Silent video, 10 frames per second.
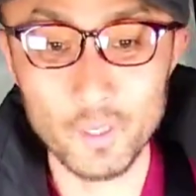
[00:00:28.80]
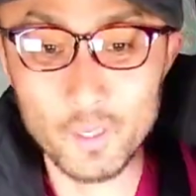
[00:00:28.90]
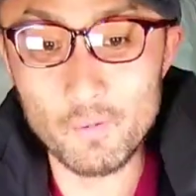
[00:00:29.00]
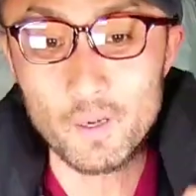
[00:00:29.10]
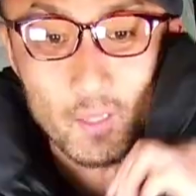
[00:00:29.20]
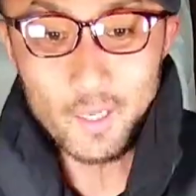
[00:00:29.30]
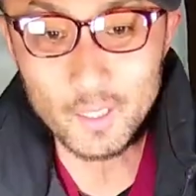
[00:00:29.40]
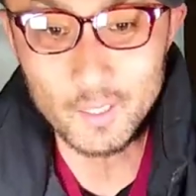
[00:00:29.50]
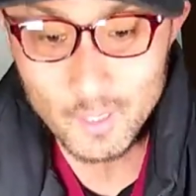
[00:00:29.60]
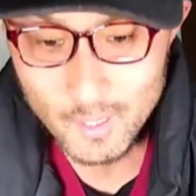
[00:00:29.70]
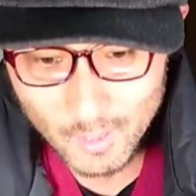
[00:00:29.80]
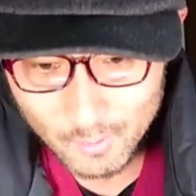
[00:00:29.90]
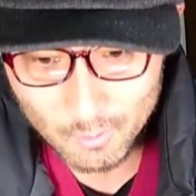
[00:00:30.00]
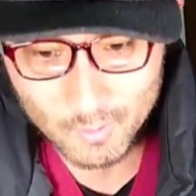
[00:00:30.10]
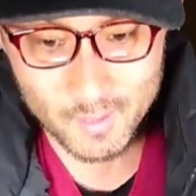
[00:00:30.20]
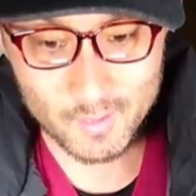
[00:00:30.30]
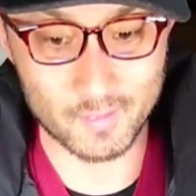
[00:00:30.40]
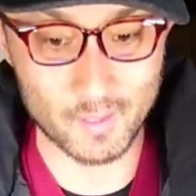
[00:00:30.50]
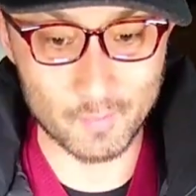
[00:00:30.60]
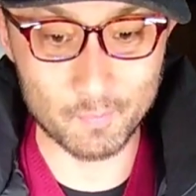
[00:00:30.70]
これはなかなか良くないで
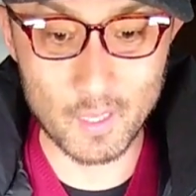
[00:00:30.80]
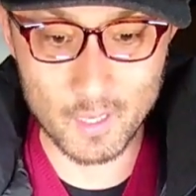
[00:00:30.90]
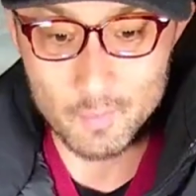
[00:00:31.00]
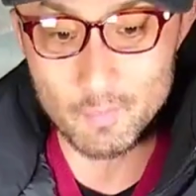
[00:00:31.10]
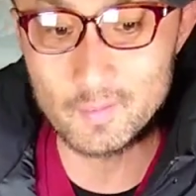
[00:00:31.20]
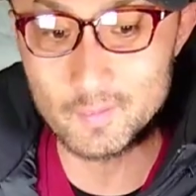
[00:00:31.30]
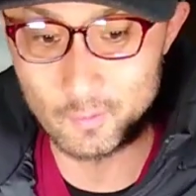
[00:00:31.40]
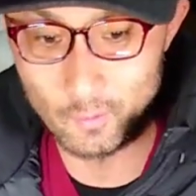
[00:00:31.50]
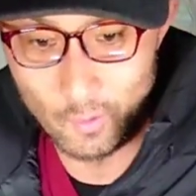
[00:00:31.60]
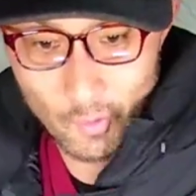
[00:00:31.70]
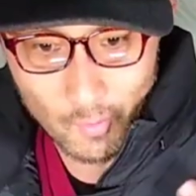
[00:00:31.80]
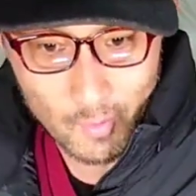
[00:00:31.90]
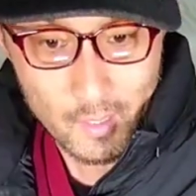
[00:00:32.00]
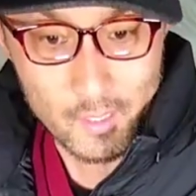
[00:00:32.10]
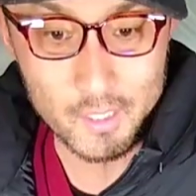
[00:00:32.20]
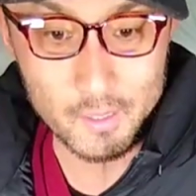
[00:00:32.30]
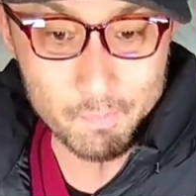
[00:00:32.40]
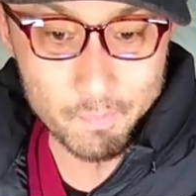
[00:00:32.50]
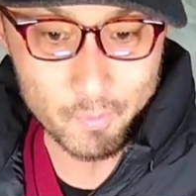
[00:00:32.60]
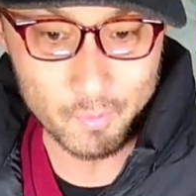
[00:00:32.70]
すかえー、まずその、
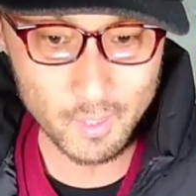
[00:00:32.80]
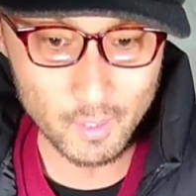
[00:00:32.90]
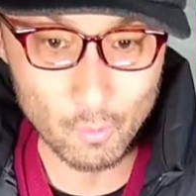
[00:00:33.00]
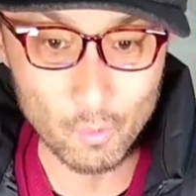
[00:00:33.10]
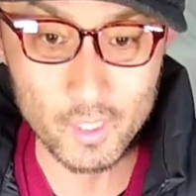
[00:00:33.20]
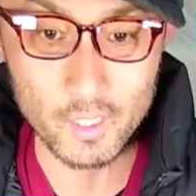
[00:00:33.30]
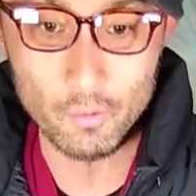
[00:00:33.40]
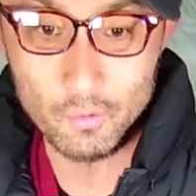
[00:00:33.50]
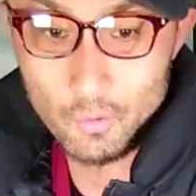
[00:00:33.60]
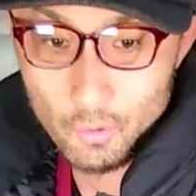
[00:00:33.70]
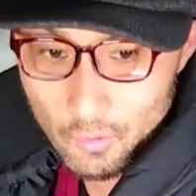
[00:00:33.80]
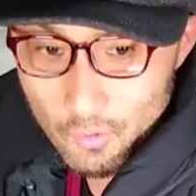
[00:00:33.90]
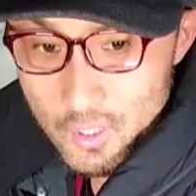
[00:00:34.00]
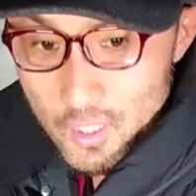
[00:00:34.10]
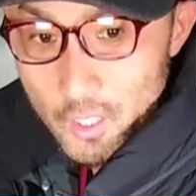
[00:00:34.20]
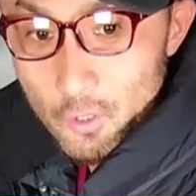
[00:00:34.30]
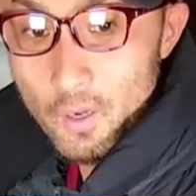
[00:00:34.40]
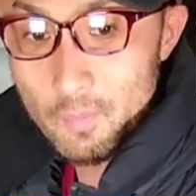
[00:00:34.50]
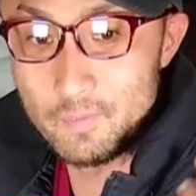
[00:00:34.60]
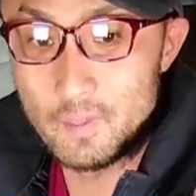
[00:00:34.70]
シンプルに大きいということ、そして色
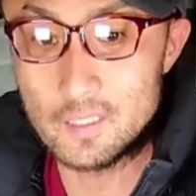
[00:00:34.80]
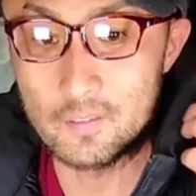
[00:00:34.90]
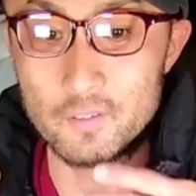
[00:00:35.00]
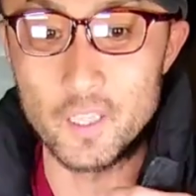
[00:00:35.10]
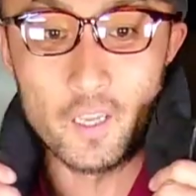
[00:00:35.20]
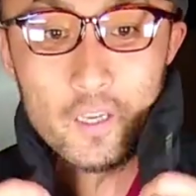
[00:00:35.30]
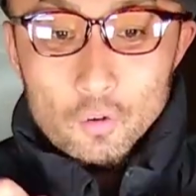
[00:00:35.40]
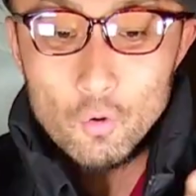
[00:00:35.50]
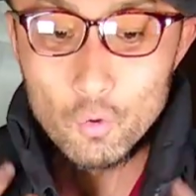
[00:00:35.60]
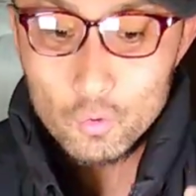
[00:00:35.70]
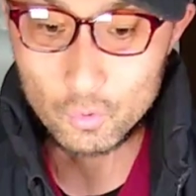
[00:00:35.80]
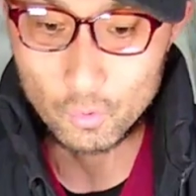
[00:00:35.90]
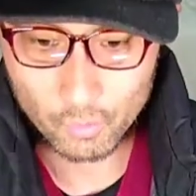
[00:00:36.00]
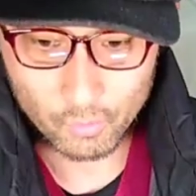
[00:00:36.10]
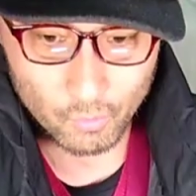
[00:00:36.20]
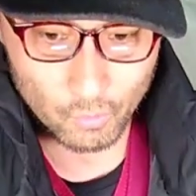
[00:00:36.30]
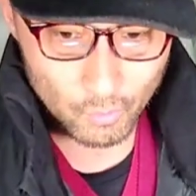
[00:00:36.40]
がブラックで、コートとい